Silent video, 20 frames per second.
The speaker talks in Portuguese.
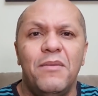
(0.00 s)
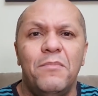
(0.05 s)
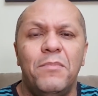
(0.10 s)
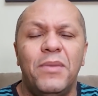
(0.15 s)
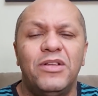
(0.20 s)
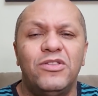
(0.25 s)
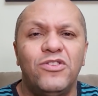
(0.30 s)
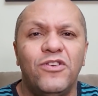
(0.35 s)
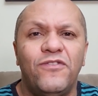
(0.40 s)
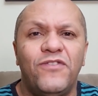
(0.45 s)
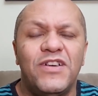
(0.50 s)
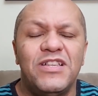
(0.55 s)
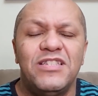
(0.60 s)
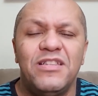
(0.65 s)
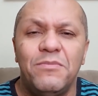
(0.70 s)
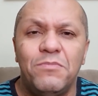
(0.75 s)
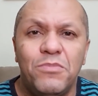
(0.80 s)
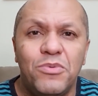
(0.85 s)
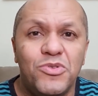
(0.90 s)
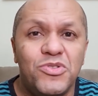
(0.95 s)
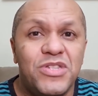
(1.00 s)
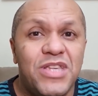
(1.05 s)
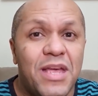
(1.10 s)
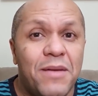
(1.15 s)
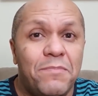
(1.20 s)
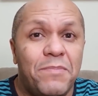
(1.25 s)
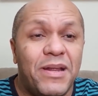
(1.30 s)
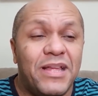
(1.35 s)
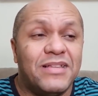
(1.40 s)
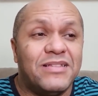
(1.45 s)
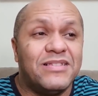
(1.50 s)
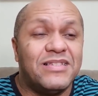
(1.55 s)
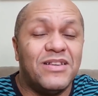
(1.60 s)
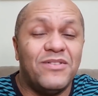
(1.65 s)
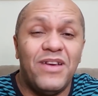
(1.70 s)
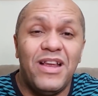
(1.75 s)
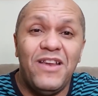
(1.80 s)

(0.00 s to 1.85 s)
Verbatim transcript: mandou fazer busca e apreensão.